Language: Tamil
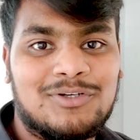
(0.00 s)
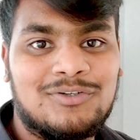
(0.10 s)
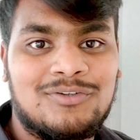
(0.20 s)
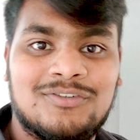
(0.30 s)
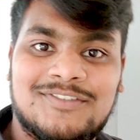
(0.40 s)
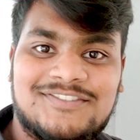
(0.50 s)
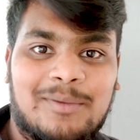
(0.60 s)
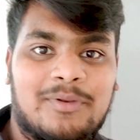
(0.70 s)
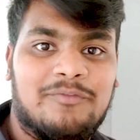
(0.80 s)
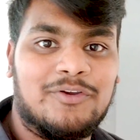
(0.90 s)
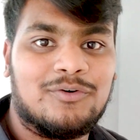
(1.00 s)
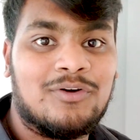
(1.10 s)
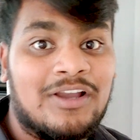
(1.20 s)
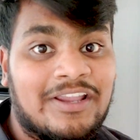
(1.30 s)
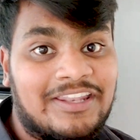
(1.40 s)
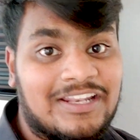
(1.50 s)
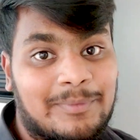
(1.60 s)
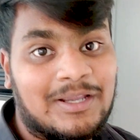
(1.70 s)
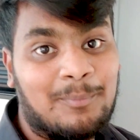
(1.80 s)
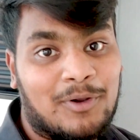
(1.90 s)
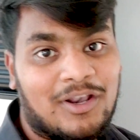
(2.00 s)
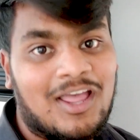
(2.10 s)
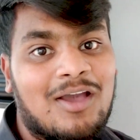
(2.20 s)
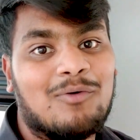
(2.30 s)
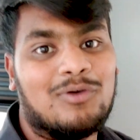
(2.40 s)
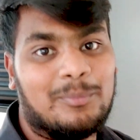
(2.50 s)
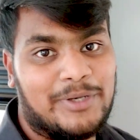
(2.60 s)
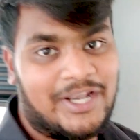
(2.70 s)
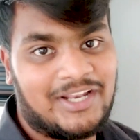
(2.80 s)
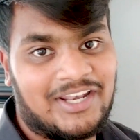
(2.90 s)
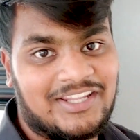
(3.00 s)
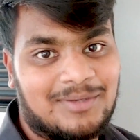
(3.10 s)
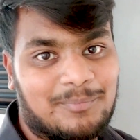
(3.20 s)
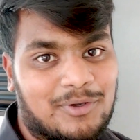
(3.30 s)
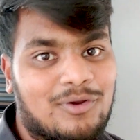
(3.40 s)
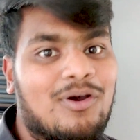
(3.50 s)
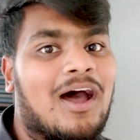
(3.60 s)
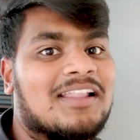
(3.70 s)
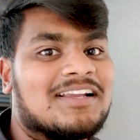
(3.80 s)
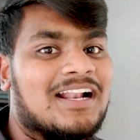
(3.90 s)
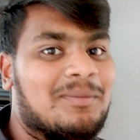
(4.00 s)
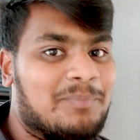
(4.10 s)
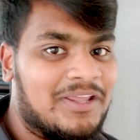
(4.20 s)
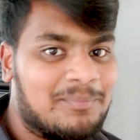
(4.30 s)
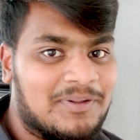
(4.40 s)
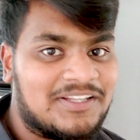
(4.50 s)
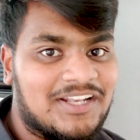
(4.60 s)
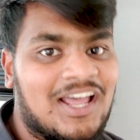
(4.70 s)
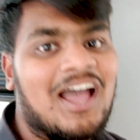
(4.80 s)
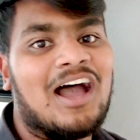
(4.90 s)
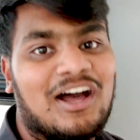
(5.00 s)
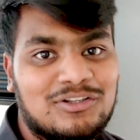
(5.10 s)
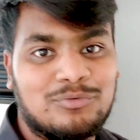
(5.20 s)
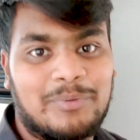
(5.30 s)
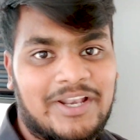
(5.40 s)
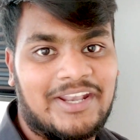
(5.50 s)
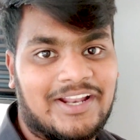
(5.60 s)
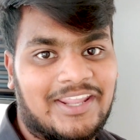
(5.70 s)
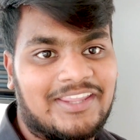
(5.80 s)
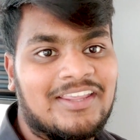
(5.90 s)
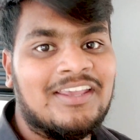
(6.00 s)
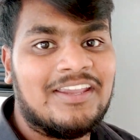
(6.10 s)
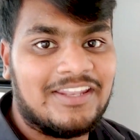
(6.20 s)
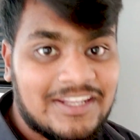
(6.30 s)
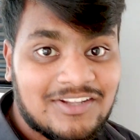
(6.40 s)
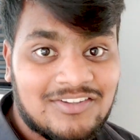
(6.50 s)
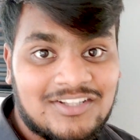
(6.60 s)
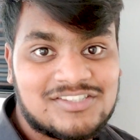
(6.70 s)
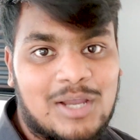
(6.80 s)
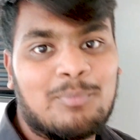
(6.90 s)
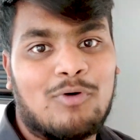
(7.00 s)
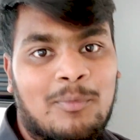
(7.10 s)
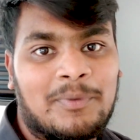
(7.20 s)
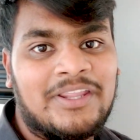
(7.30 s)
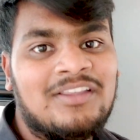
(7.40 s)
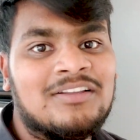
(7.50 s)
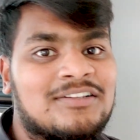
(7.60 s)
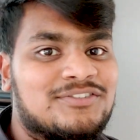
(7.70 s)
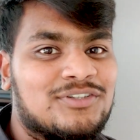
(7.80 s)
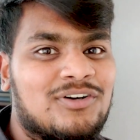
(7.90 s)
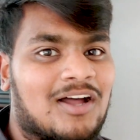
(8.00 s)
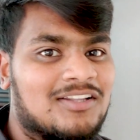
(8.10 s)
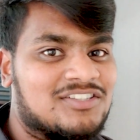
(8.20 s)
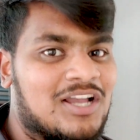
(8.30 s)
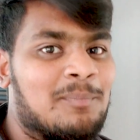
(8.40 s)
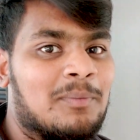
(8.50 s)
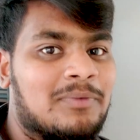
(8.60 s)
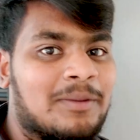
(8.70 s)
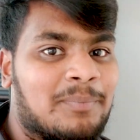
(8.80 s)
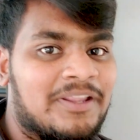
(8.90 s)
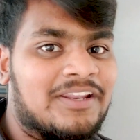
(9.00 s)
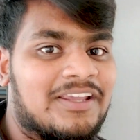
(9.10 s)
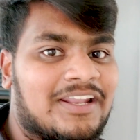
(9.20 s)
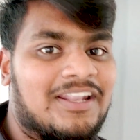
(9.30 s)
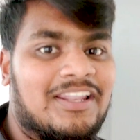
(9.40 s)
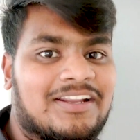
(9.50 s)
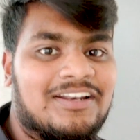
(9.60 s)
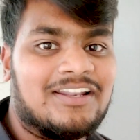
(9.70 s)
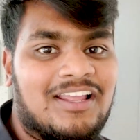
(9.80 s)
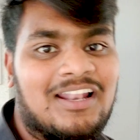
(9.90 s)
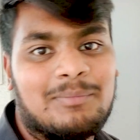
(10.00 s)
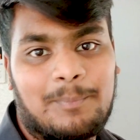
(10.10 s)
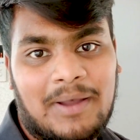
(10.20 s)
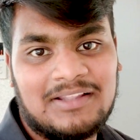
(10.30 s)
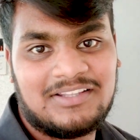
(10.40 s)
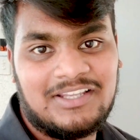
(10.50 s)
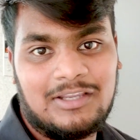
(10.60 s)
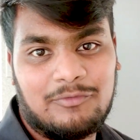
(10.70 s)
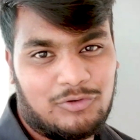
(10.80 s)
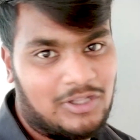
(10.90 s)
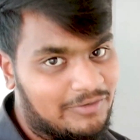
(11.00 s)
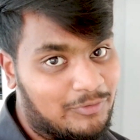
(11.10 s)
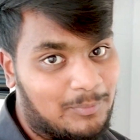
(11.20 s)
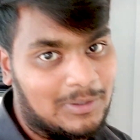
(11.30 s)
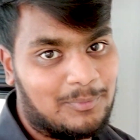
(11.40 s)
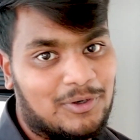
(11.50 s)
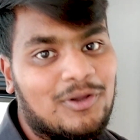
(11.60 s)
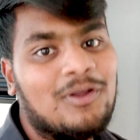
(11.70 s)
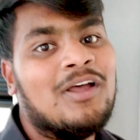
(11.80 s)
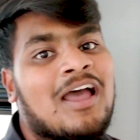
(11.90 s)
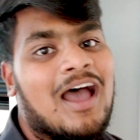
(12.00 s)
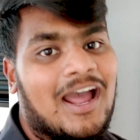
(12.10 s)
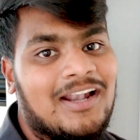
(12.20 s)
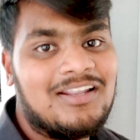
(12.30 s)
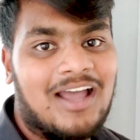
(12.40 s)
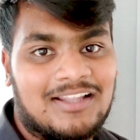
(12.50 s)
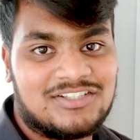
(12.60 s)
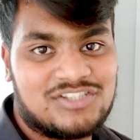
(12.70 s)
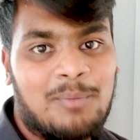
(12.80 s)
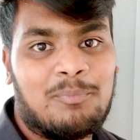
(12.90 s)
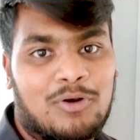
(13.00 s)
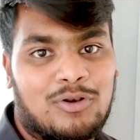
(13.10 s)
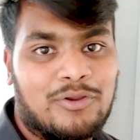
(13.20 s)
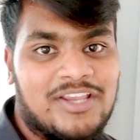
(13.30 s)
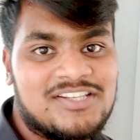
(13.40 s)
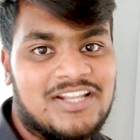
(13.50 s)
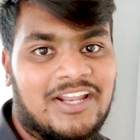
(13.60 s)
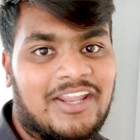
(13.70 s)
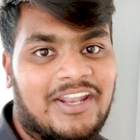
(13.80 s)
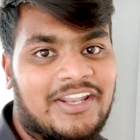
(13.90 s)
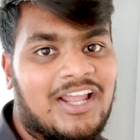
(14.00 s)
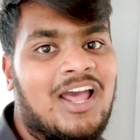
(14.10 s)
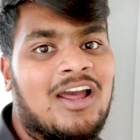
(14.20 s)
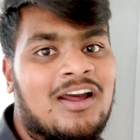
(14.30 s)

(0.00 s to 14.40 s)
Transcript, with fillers: டு சாமி ரிவ்யூ நீங்கள் நம்ம எங்கே போகிறோன்னா ஒரு பிரியாணி கடைக்கு தான் போகிறோம் அந்த கடை பேர் பார்த்தீங்கன்னா அதுவும் பிரியாணி கடை இன்றைக்கி தான் வந்து அந்த ஷாப் ஓப்பனிங் ஸோ அந்த ஷாப் நம்ம எப்படி இருக்குது என்ன இருக்குன்றத நம்ம பார்த்து ஃபுல்லாக ரிவ்யூ பண்ண போகிறோம் அண்ட் அந்த ஷாப்போட லொக்கேஷன் எங்கன்னு கேட்டிங்கன்னா